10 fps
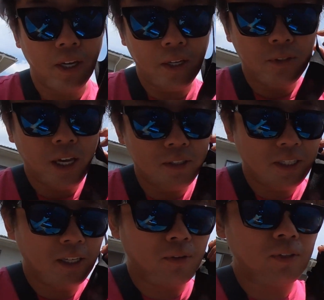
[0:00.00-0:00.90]
え受ける
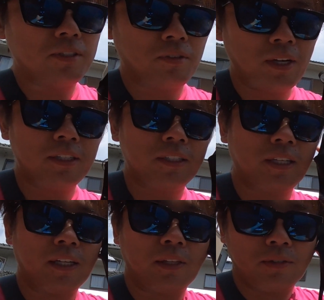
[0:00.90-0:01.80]
作業ですよね。
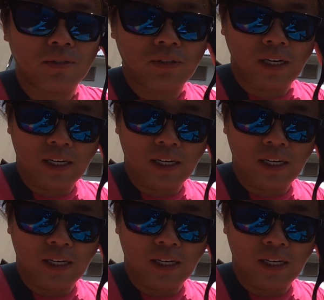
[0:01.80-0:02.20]
インターネット上か